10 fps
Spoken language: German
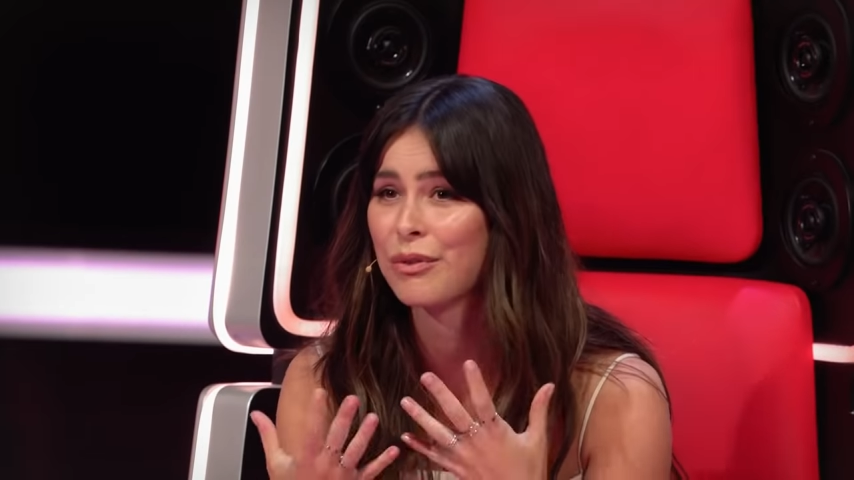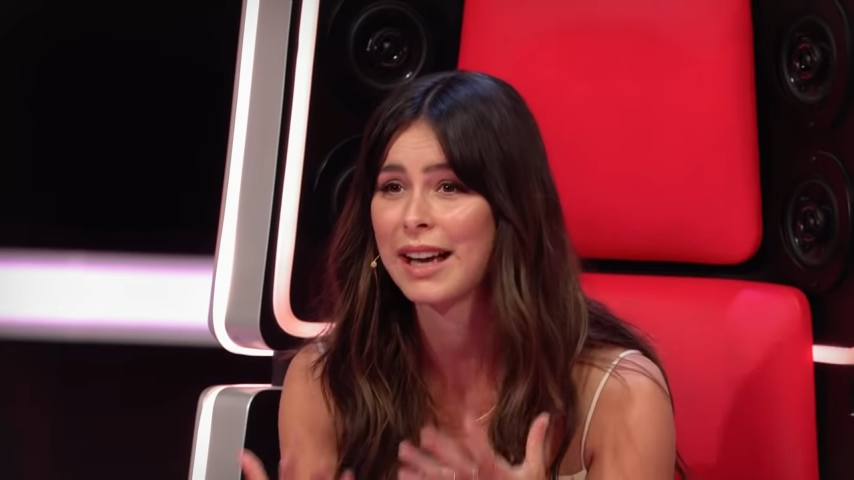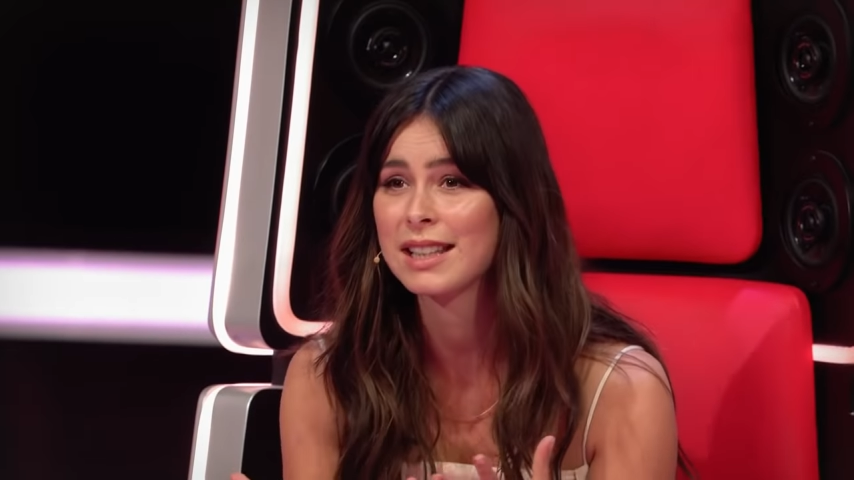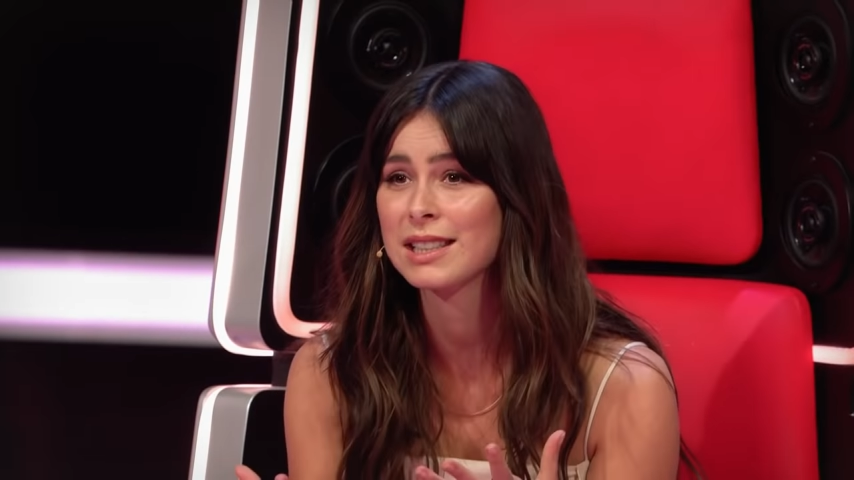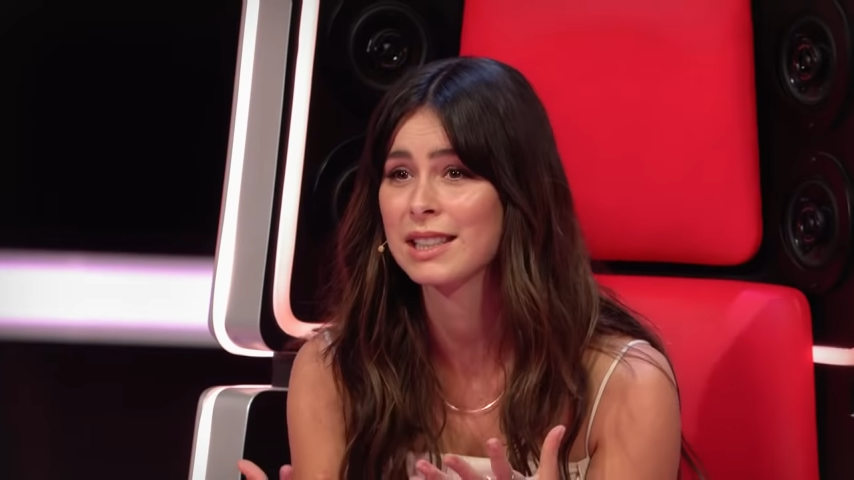
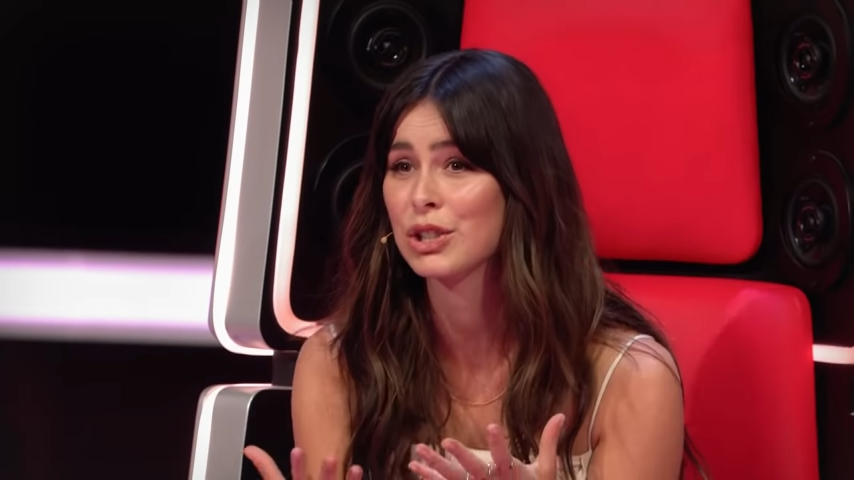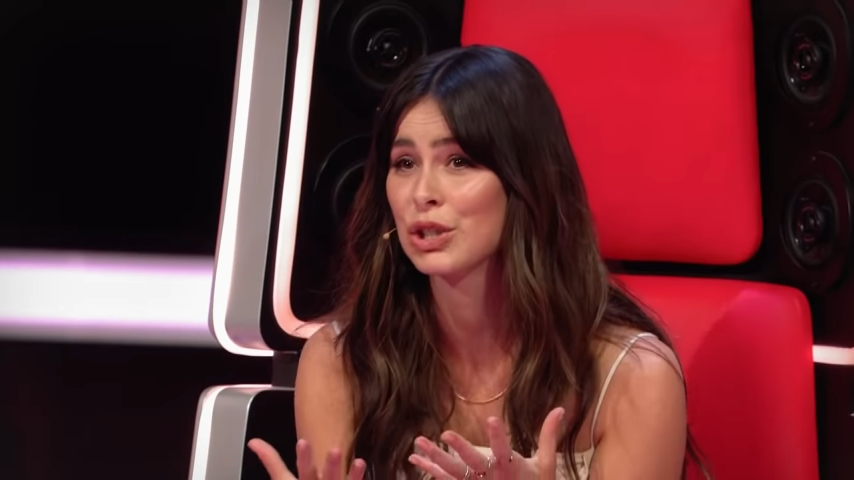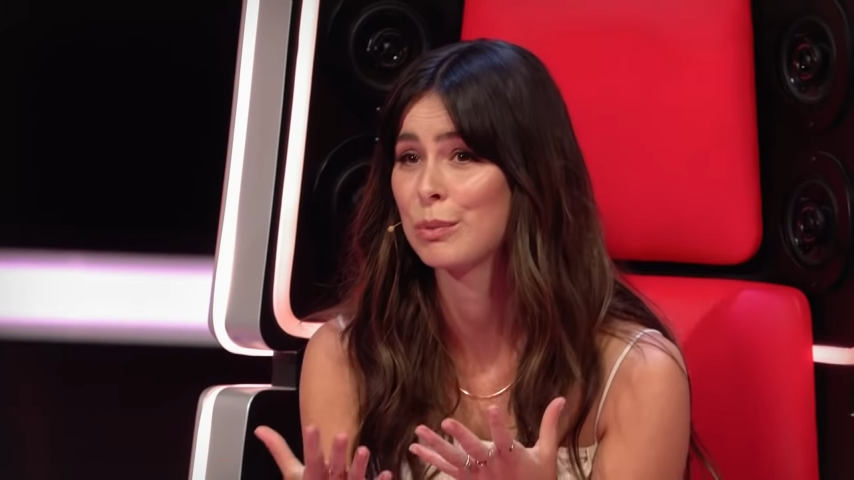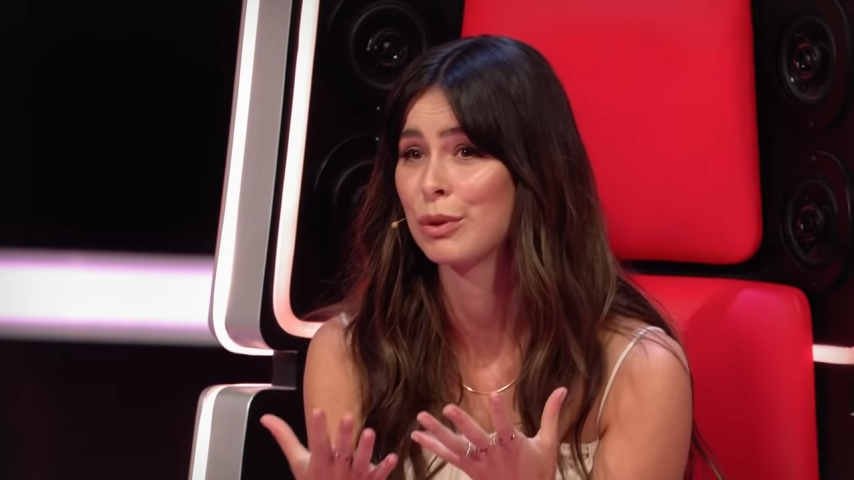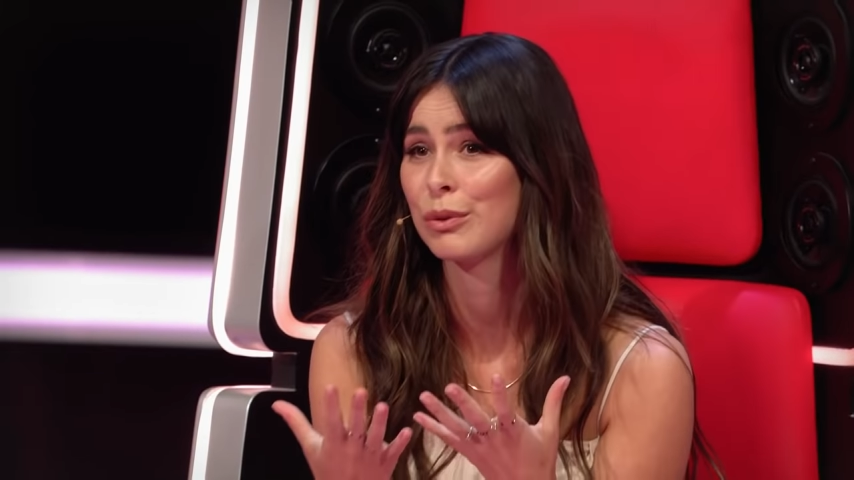wahnsinnige
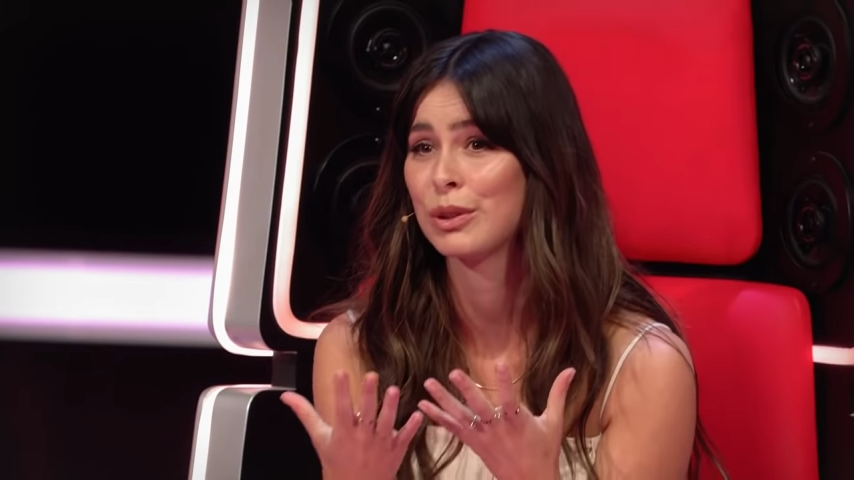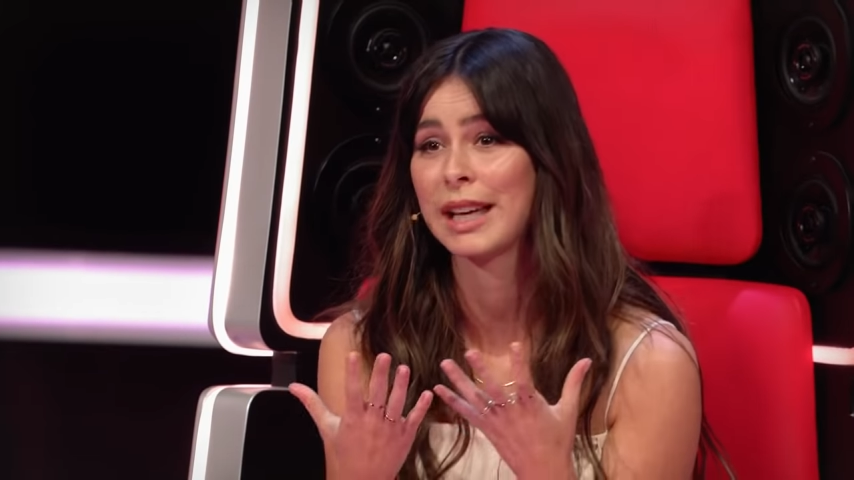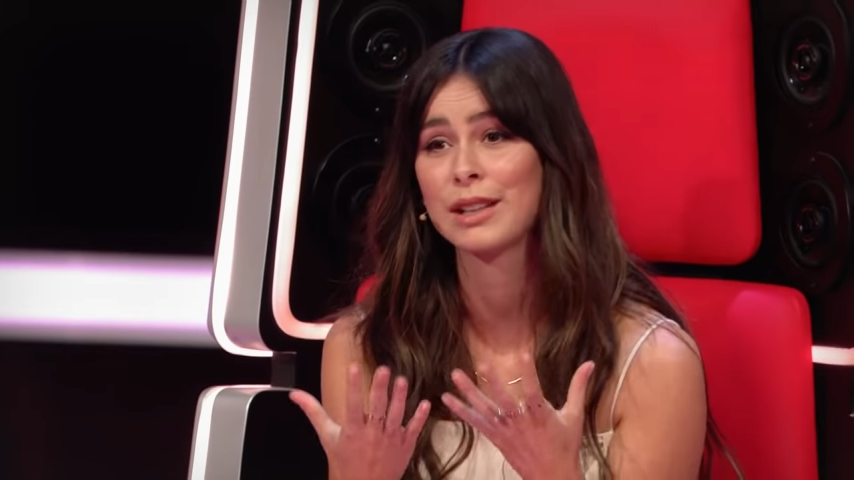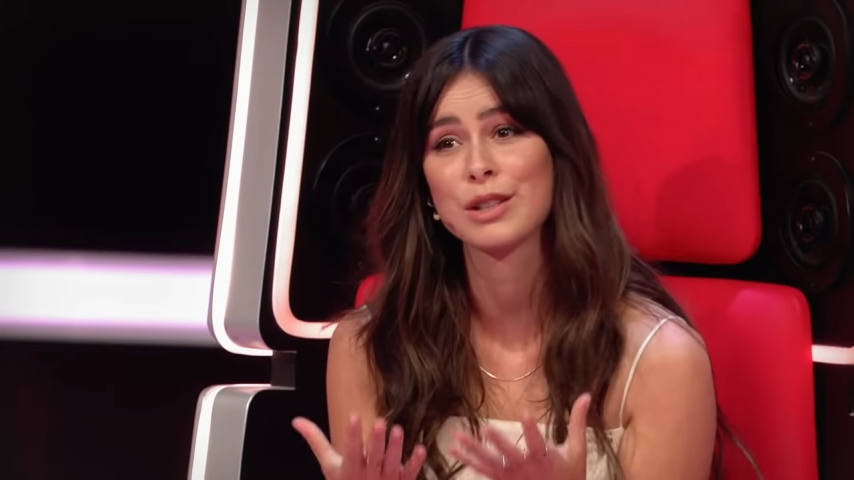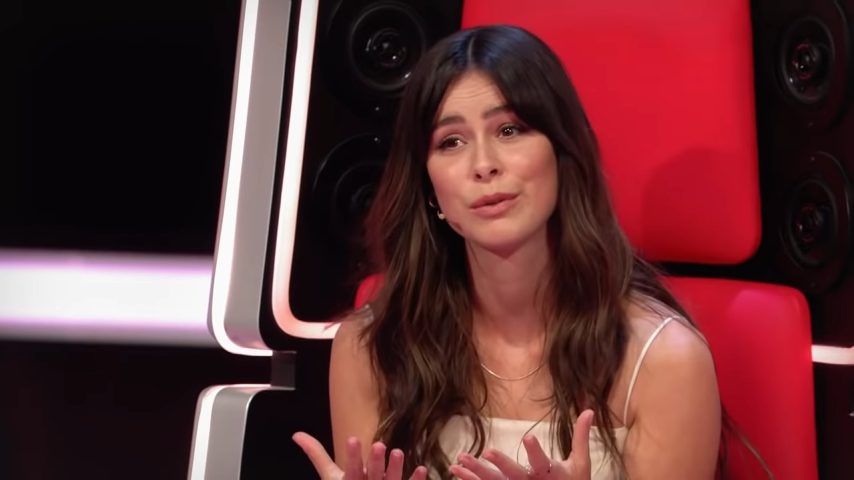Stimme für
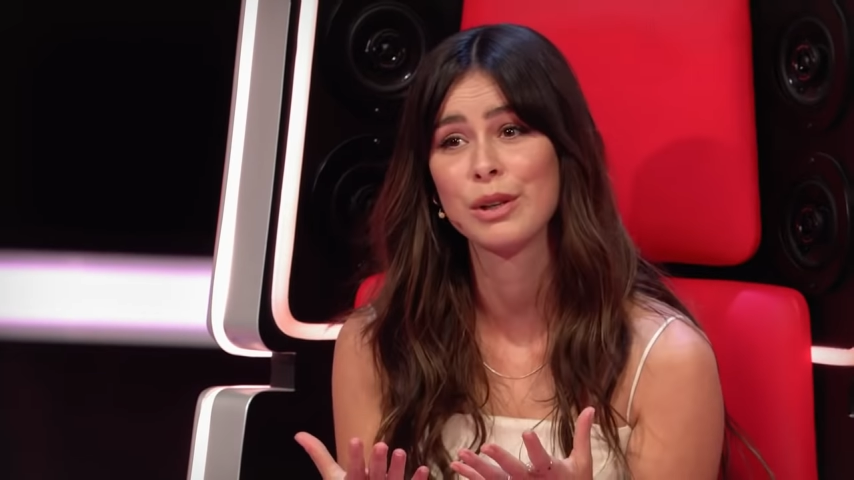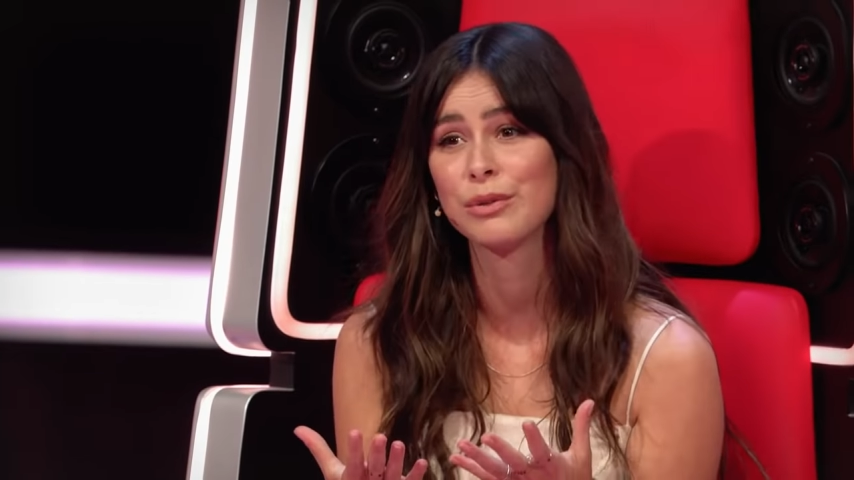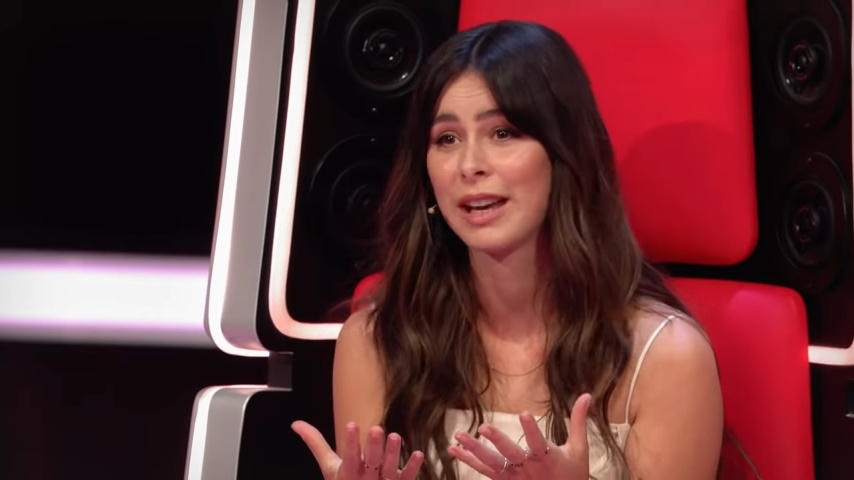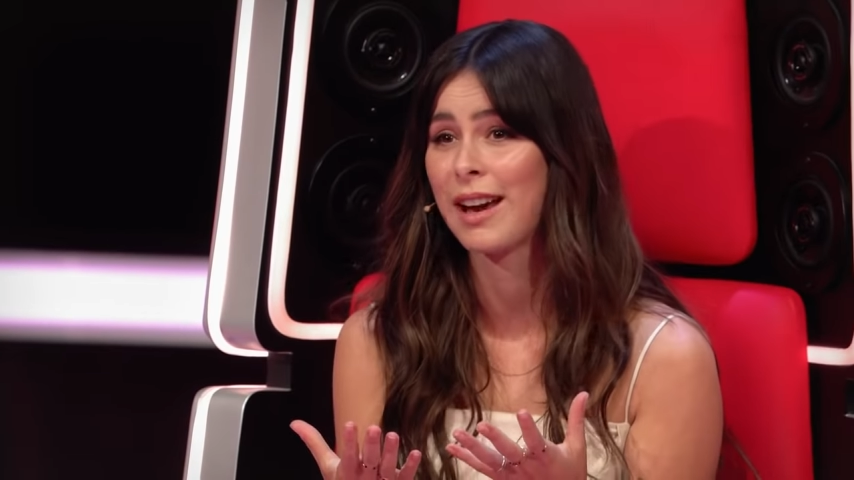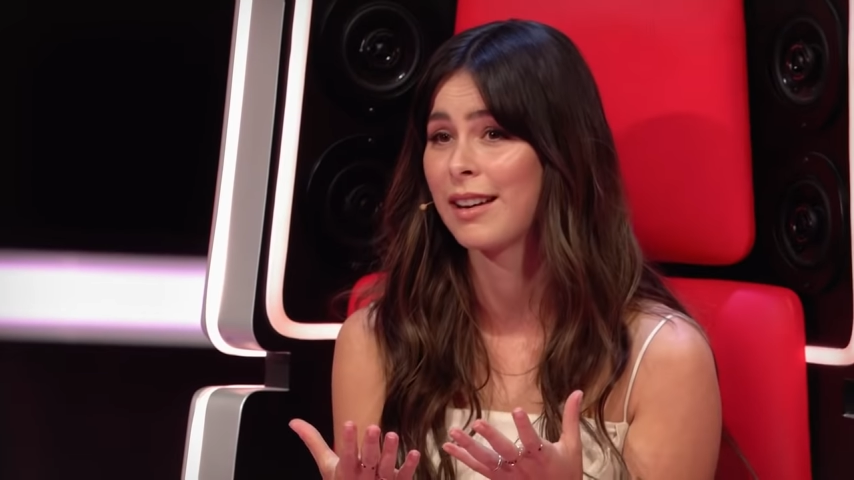deine zwölf
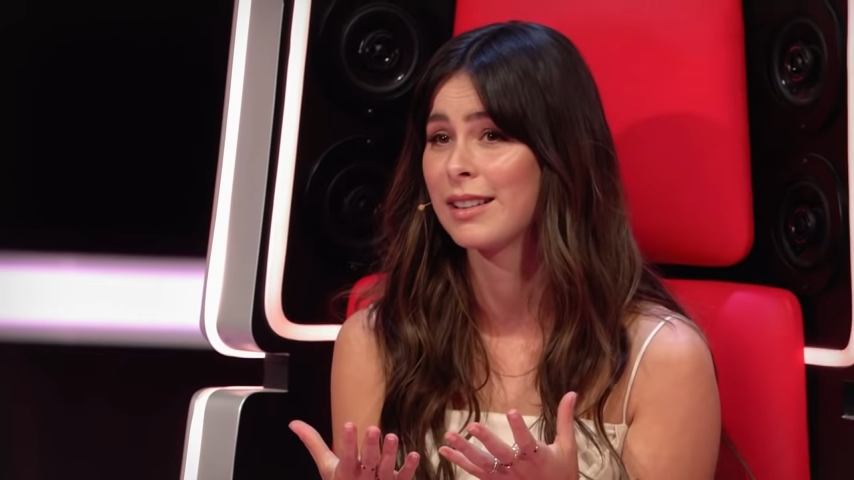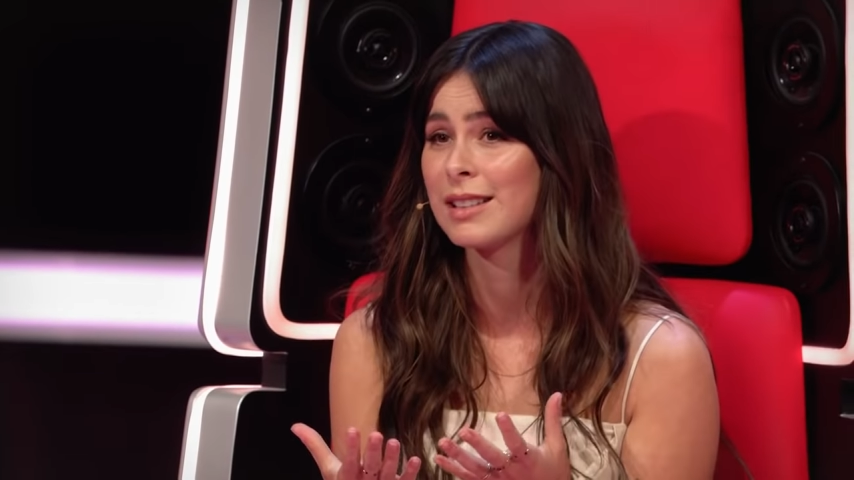Jahre.